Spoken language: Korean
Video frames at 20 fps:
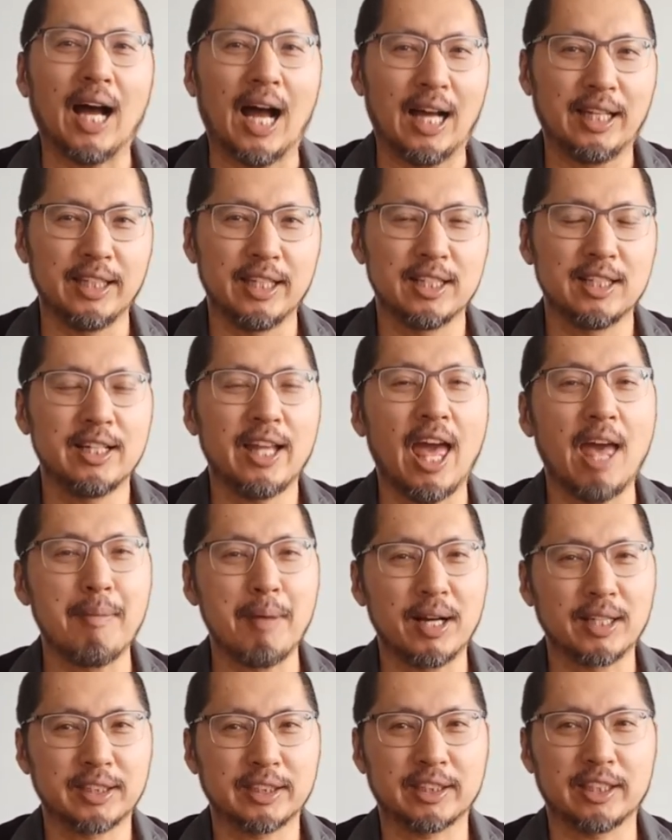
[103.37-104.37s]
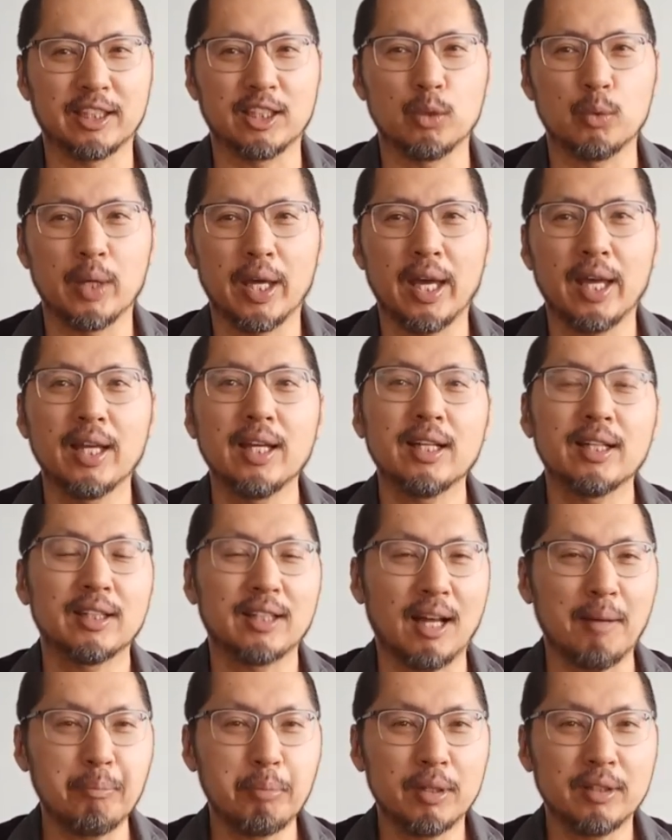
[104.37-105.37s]
아내를 해방시키기 위해
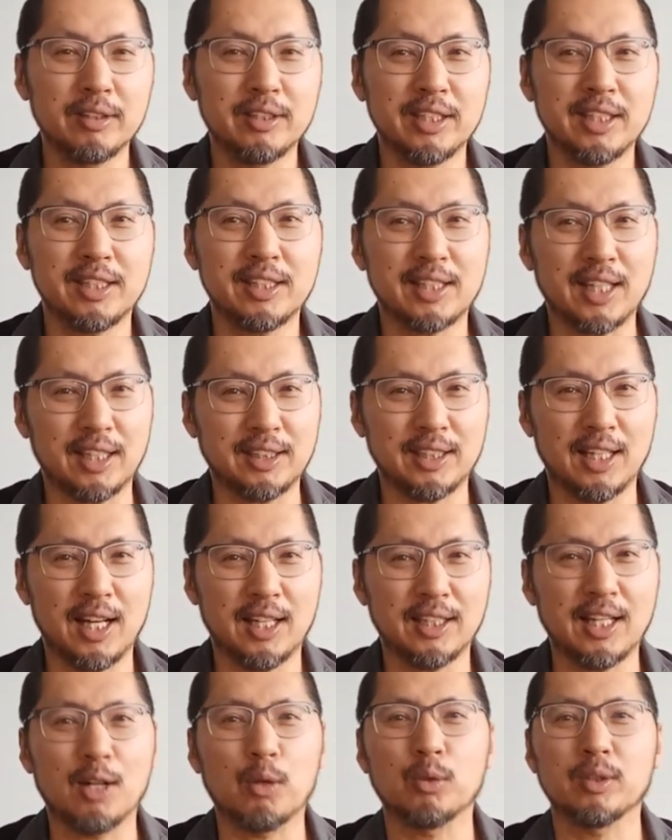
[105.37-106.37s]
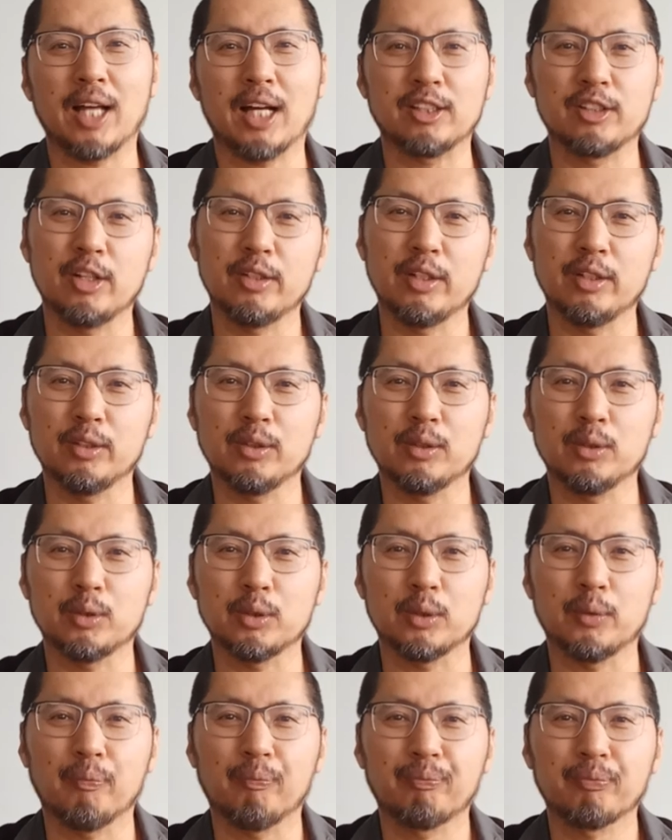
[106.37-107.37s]
남편들이 짜잔하고 나서야 되는
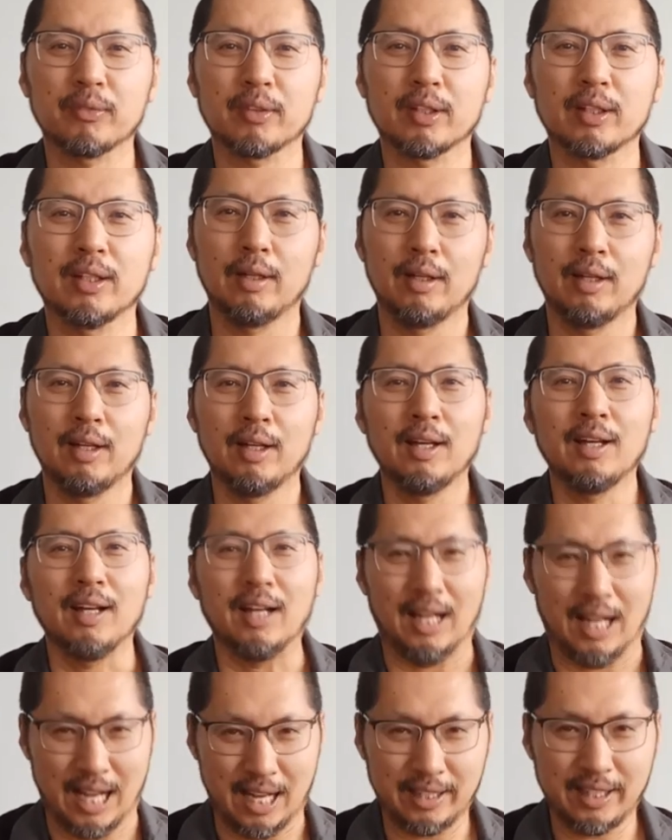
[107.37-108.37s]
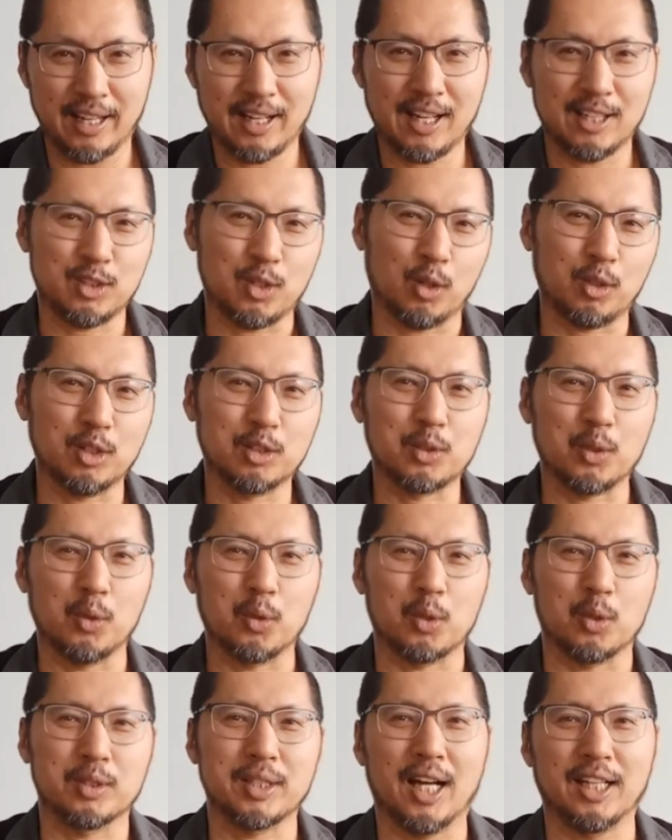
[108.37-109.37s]
거죠. 아내가
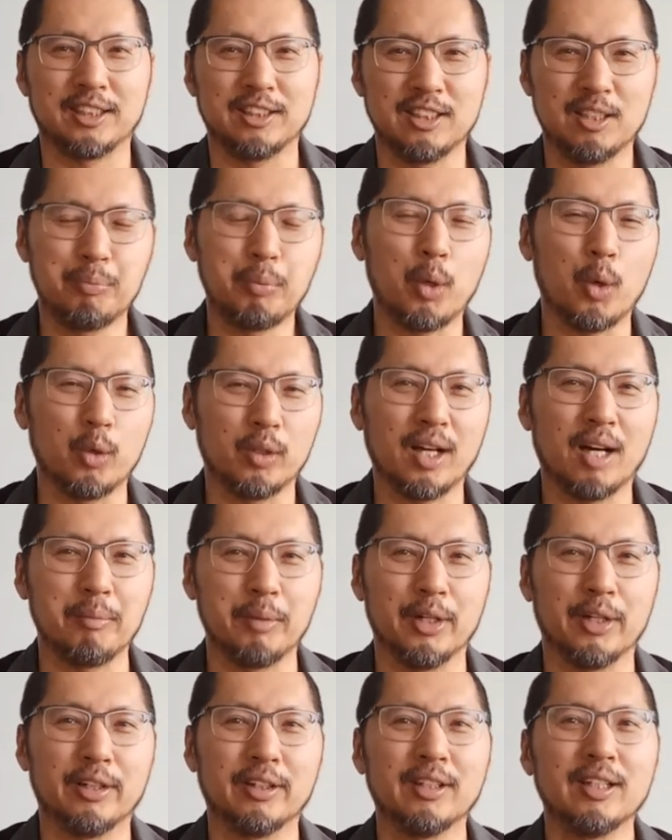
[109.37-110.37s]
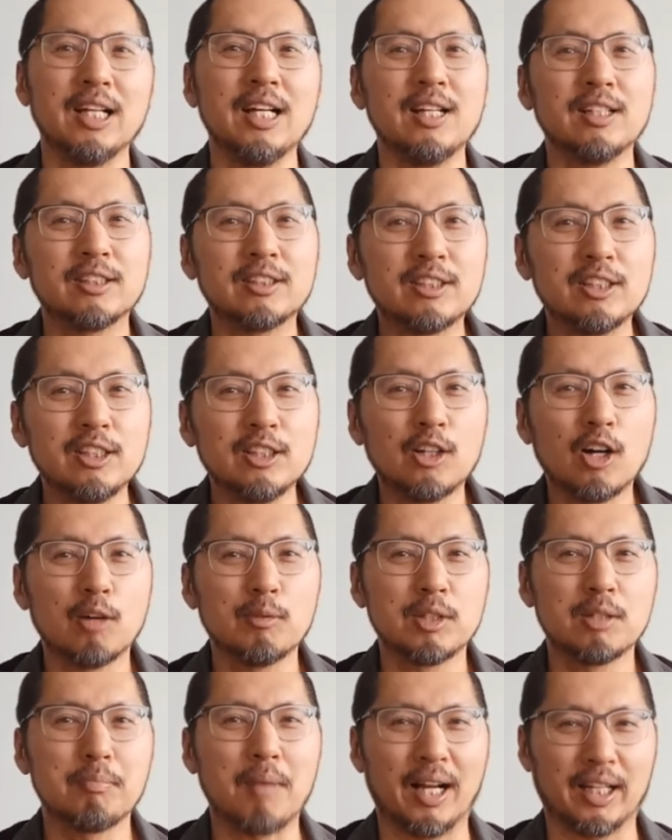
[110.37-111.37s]
적극적으로 자신을 표현하며
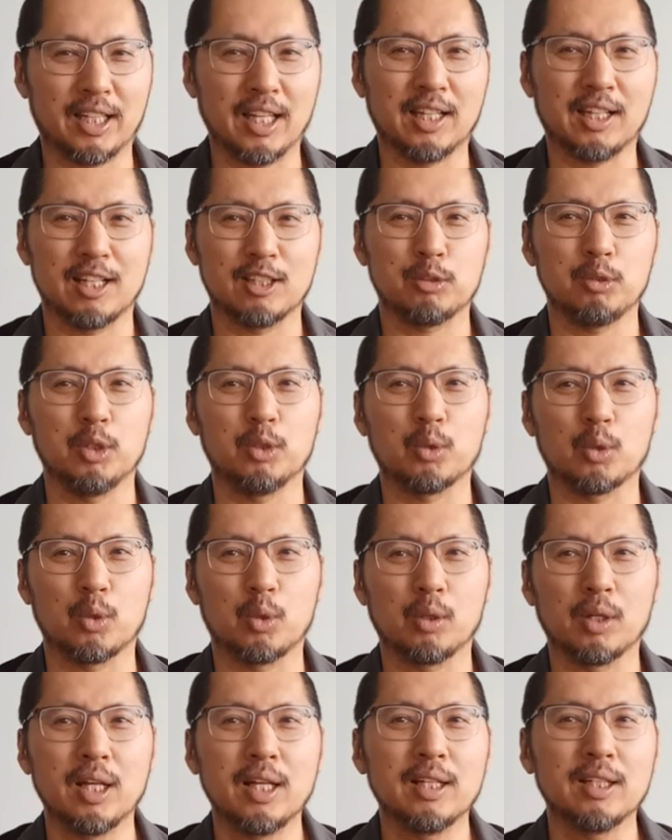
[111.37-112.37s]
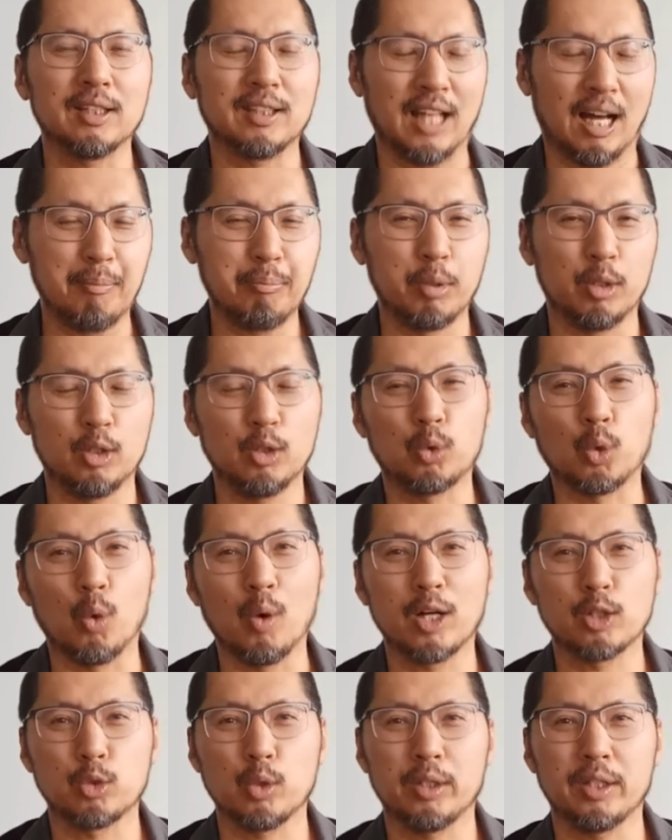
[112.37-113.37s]
즐거움을 만끽할 수 있도록 남편이
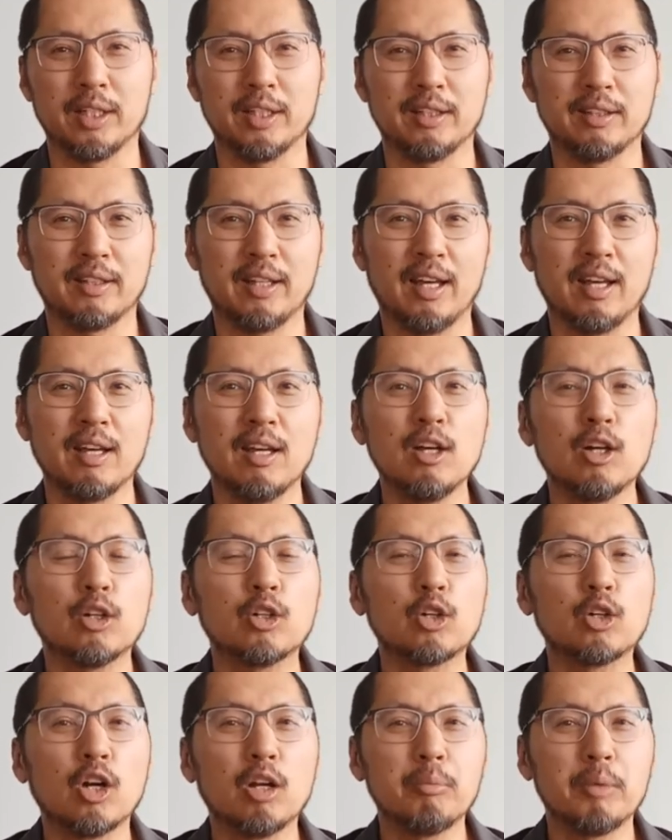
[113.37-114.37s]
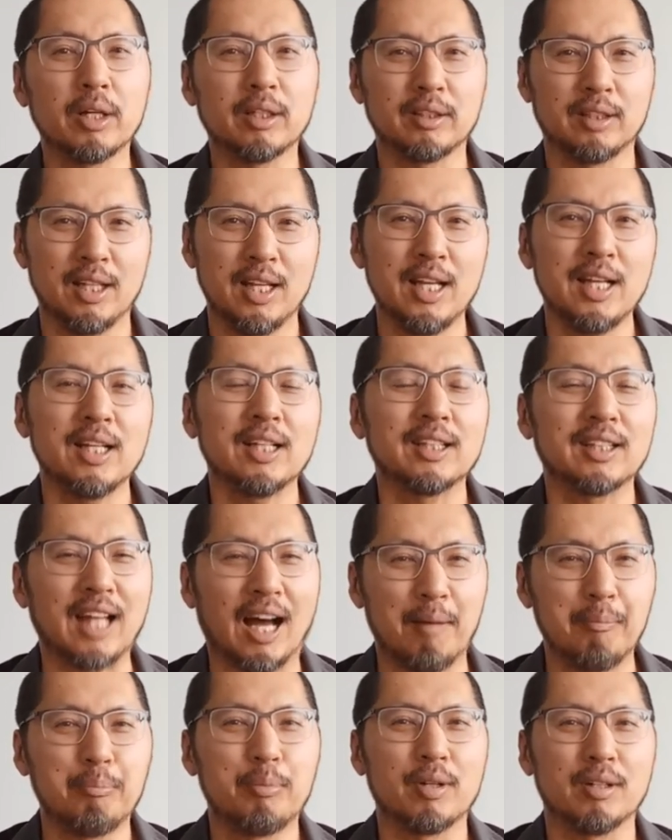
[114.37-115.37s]
도와줘야 되는데 그러면
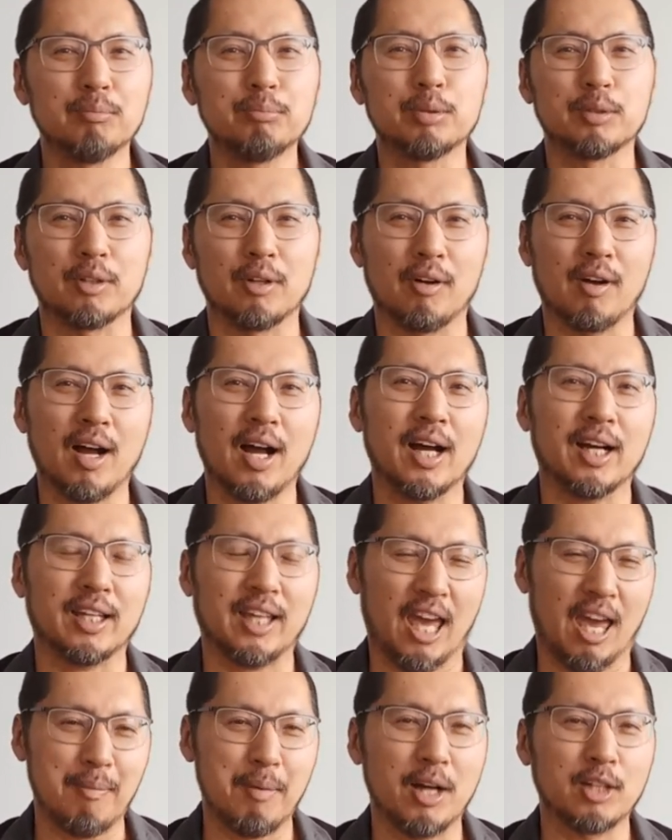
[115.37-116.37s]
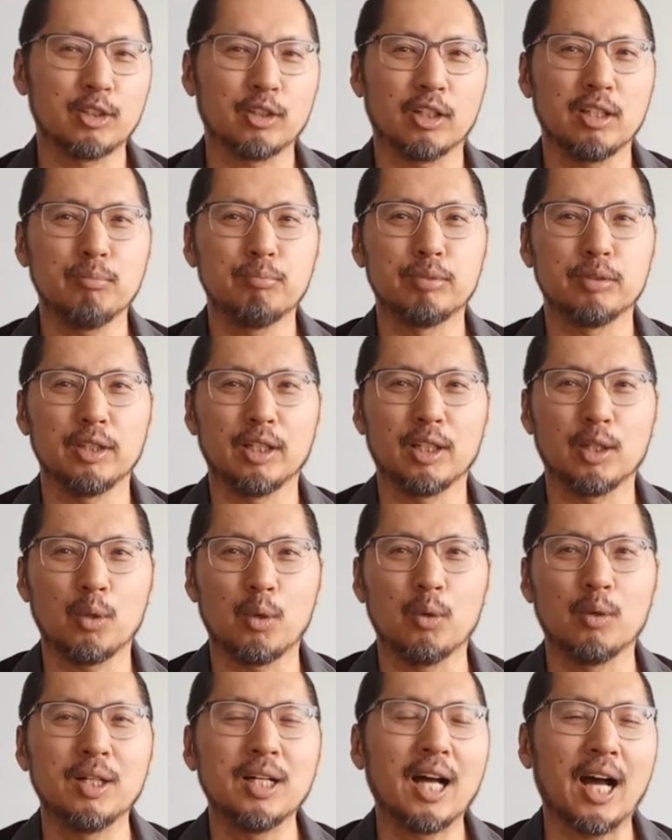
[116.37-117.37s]
남편부터가 개방적인
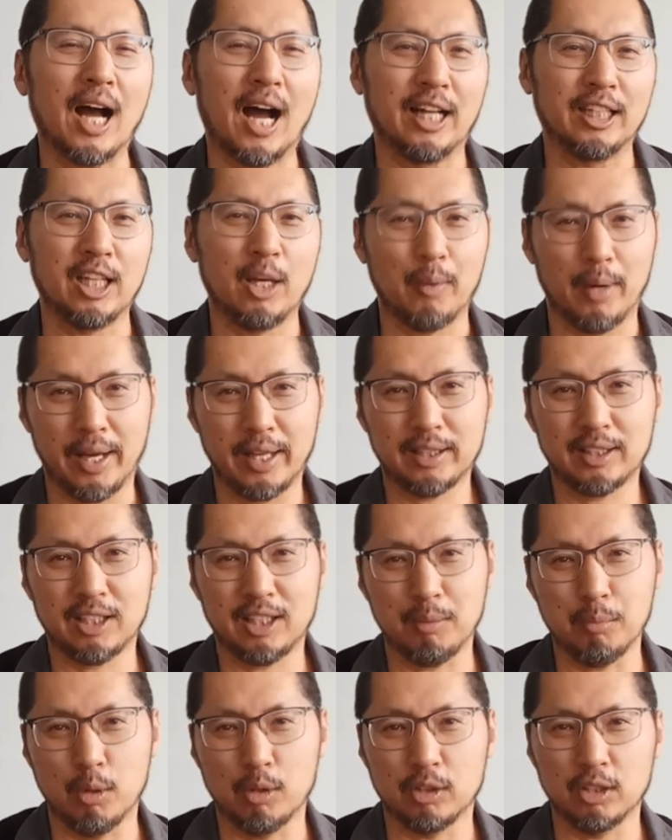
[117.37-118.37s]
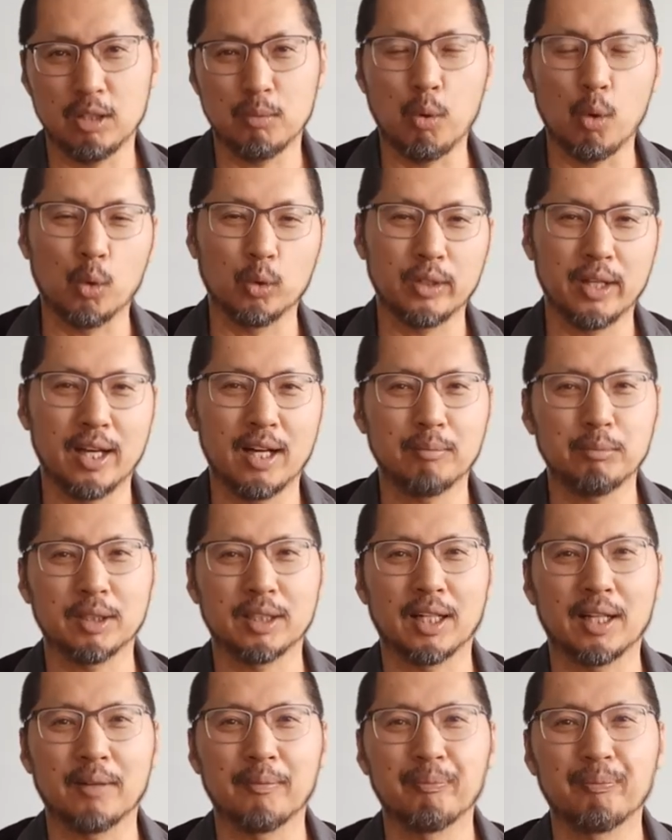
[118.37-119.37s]
분위기로 아내와의 팀웍을 복원해야
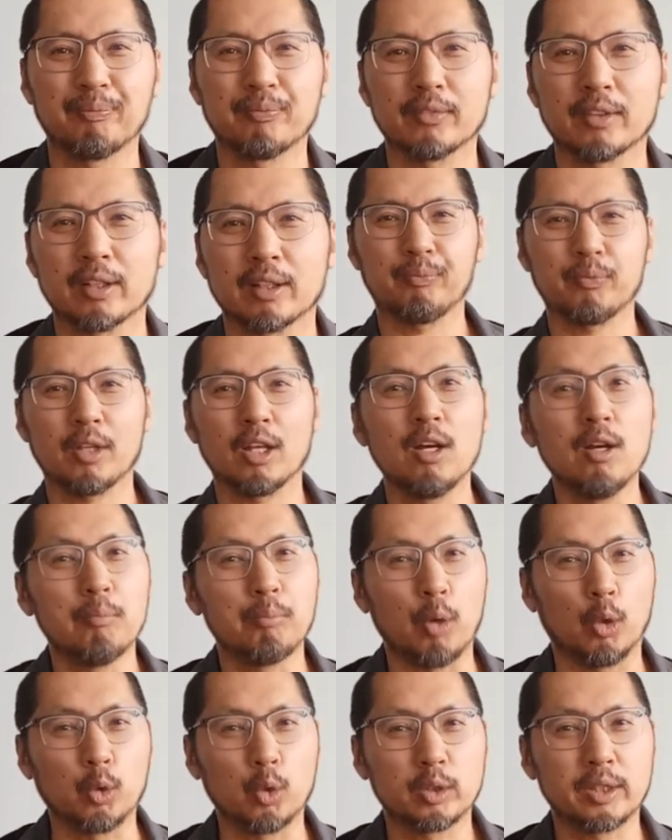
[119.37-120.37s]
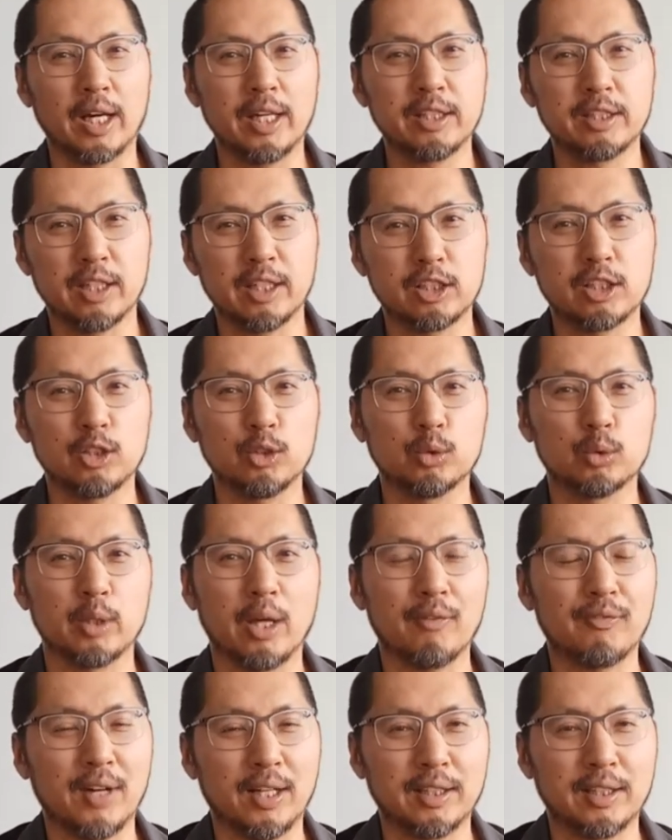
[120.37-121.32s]
합니다. 변호사인 제 친구의